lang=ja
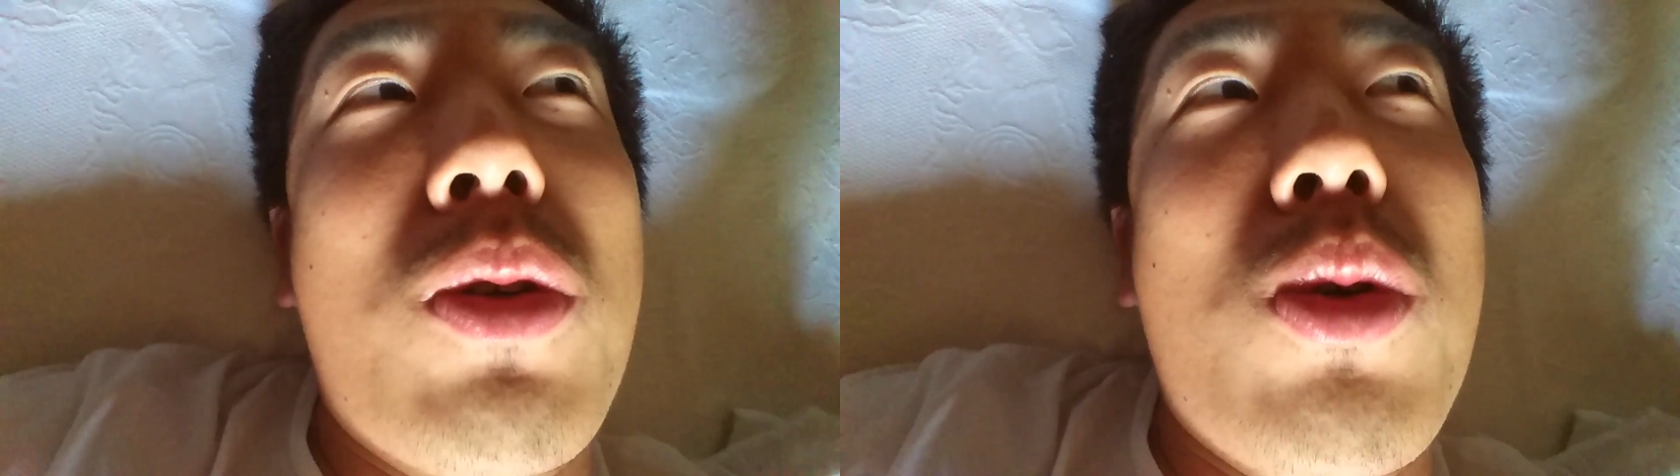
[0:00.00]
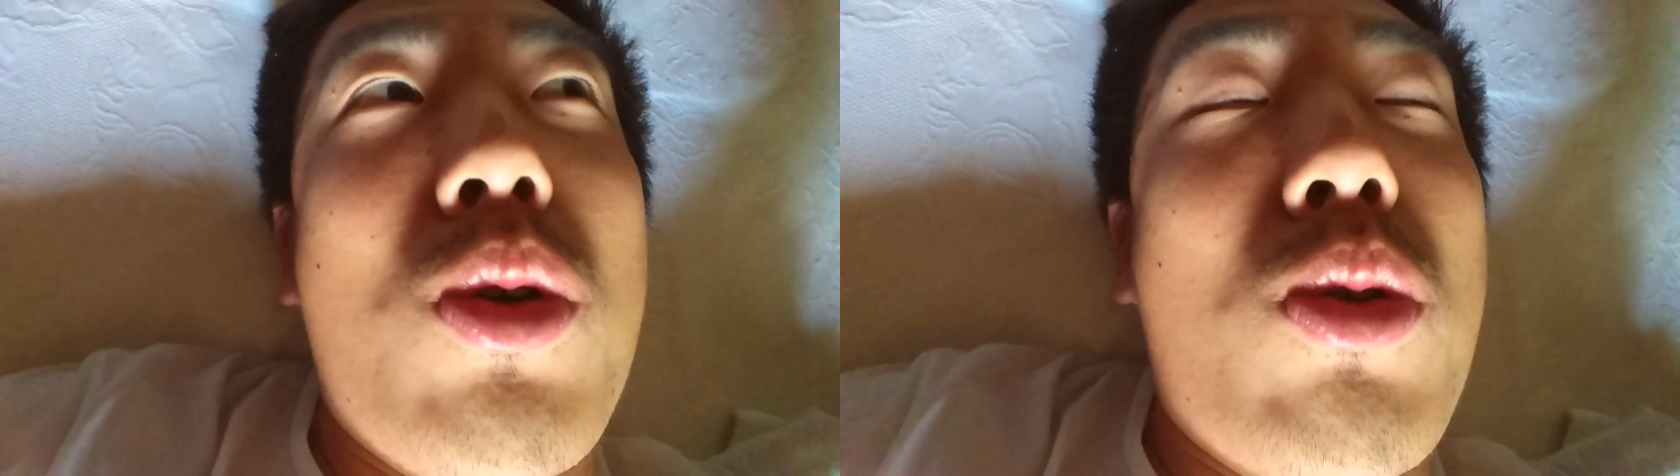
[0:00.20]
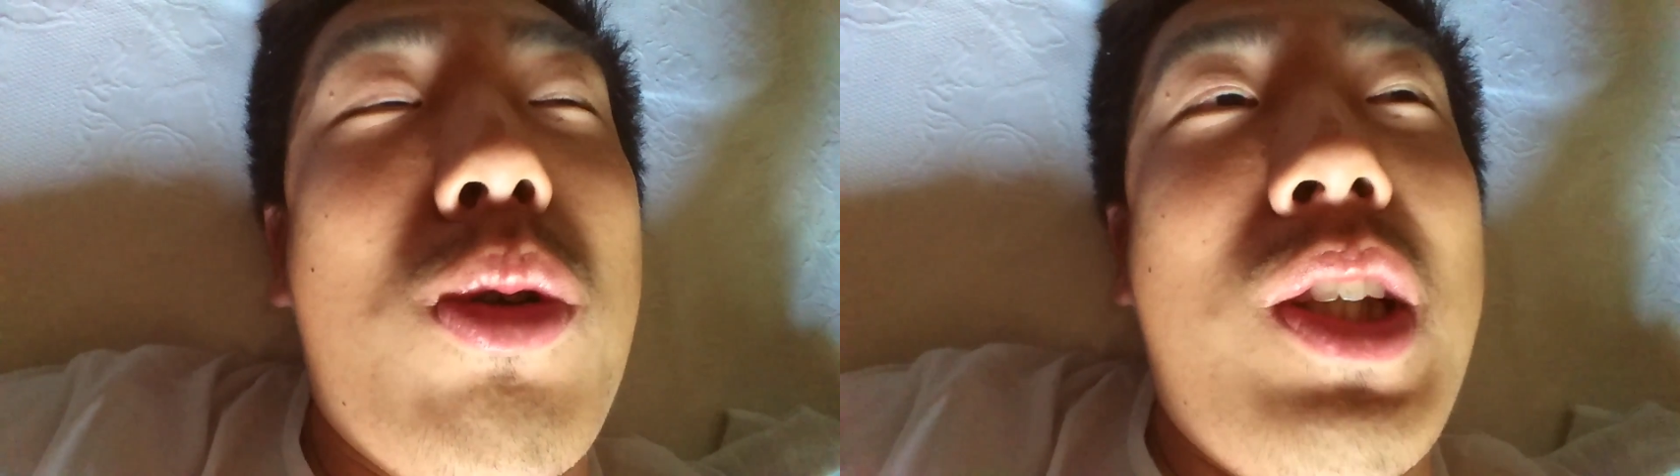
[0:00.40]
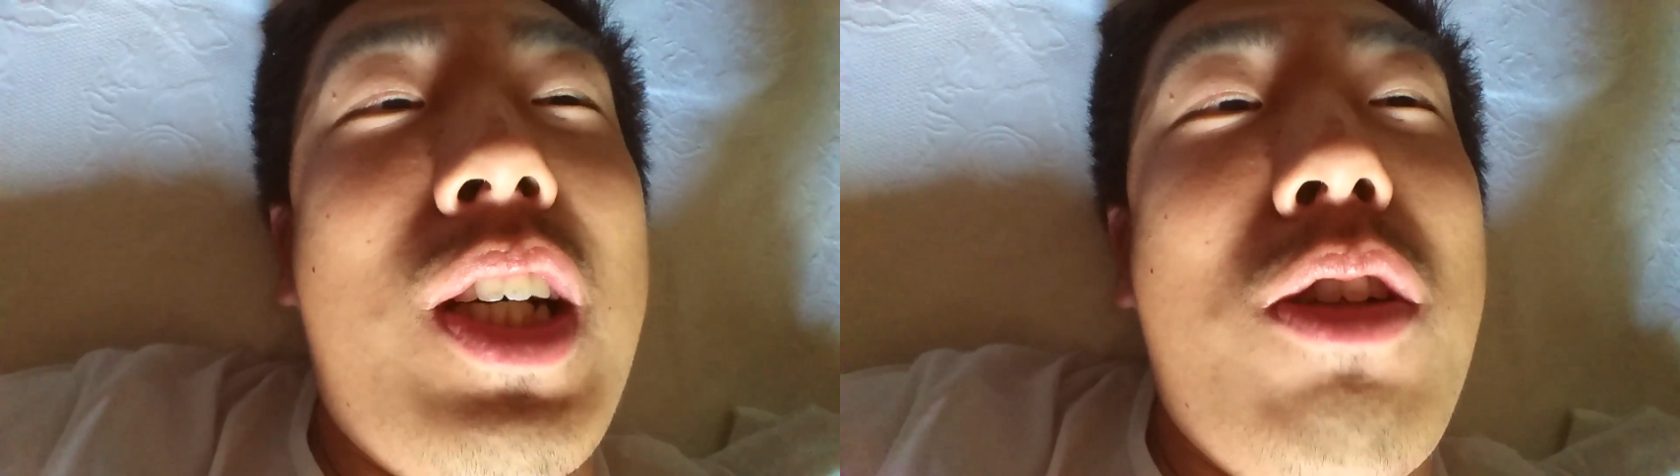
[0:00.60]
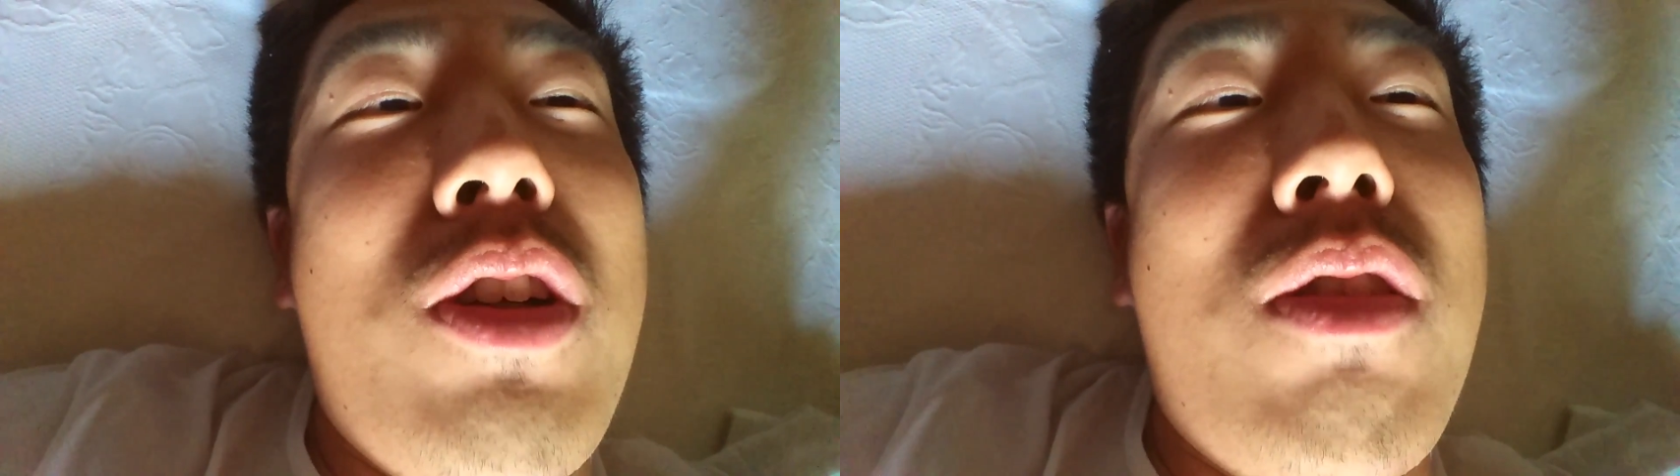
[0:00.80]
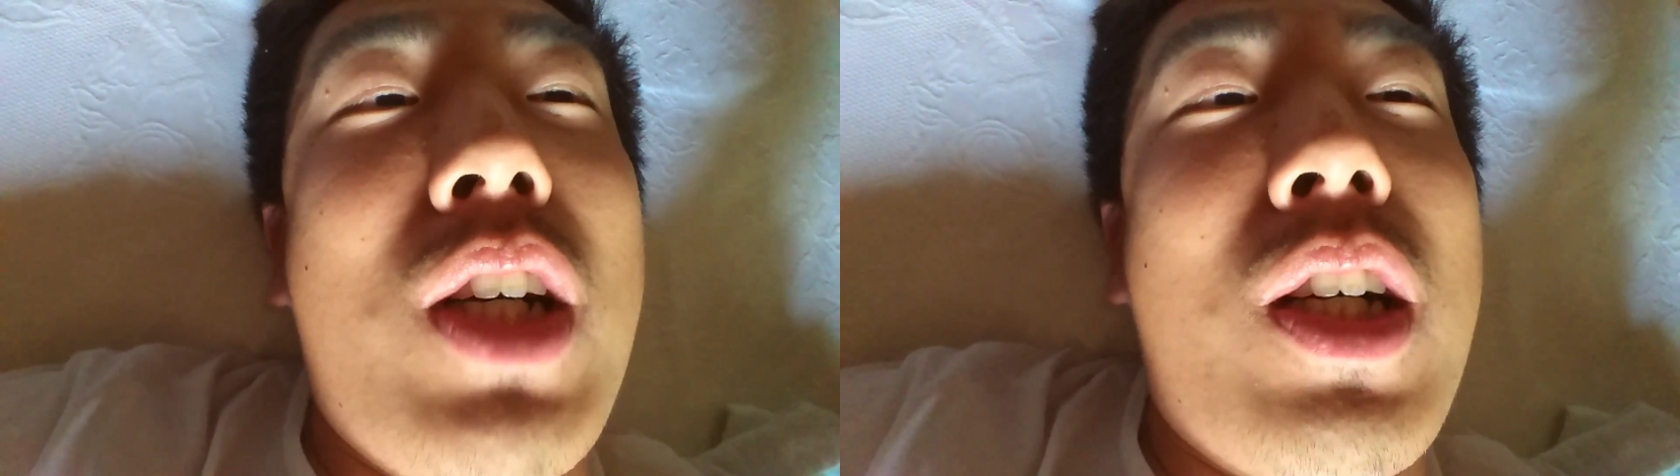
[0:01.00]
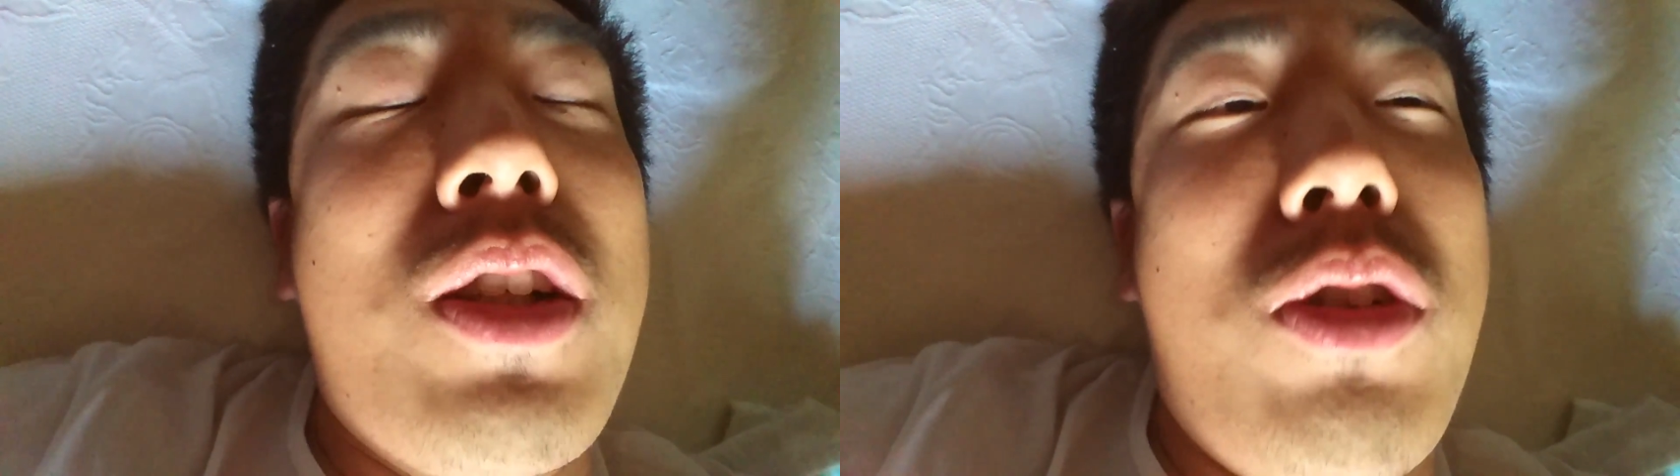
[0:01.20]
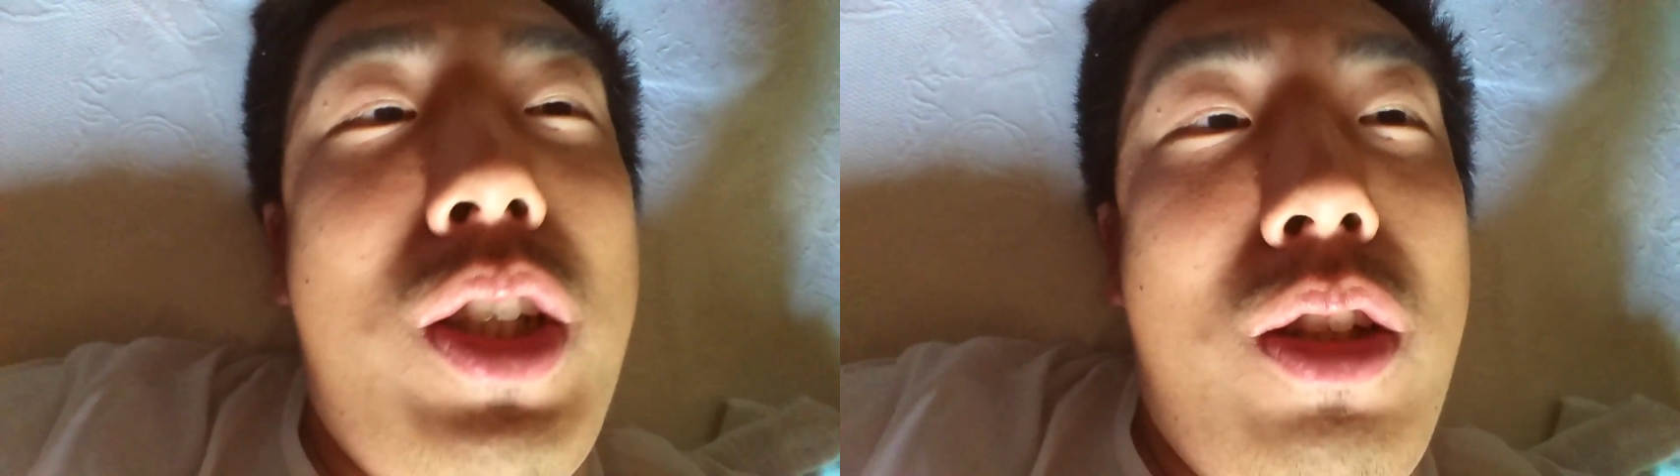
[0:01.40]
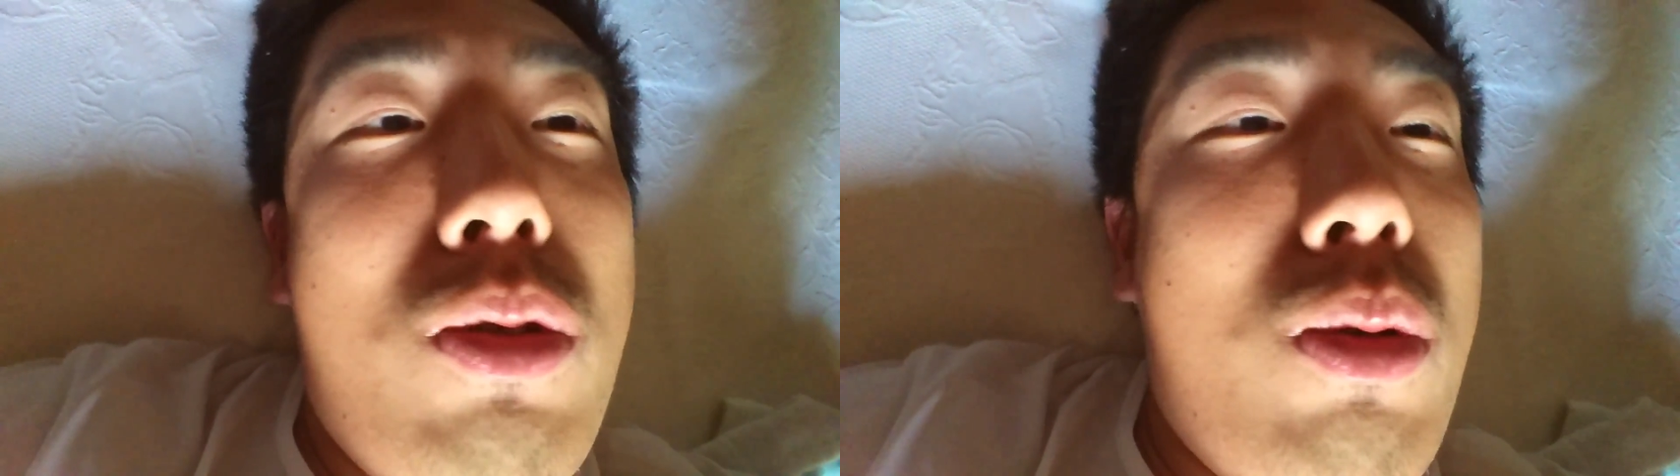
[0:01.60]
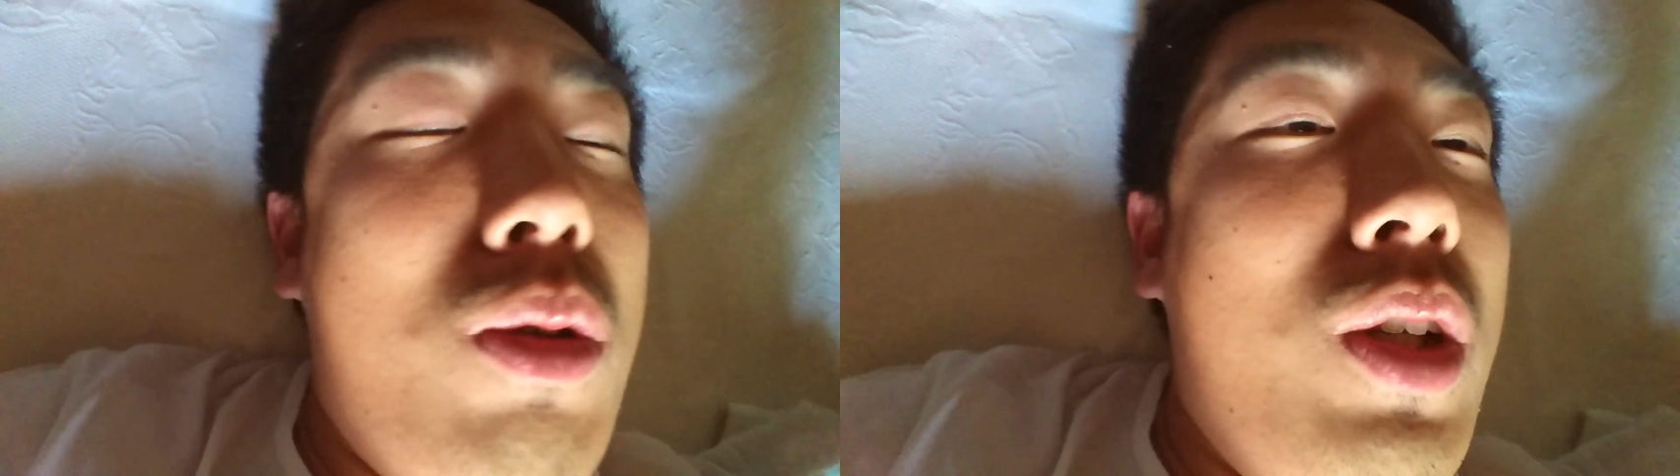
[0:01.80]
蔭高校対浦和学
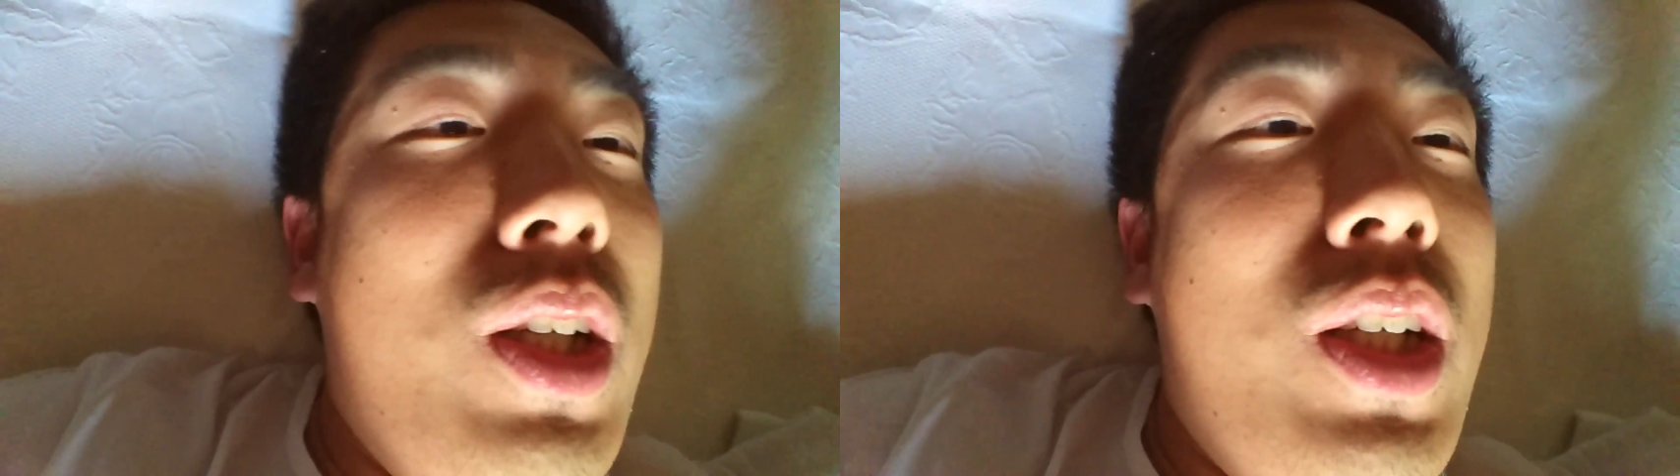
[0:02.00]
院の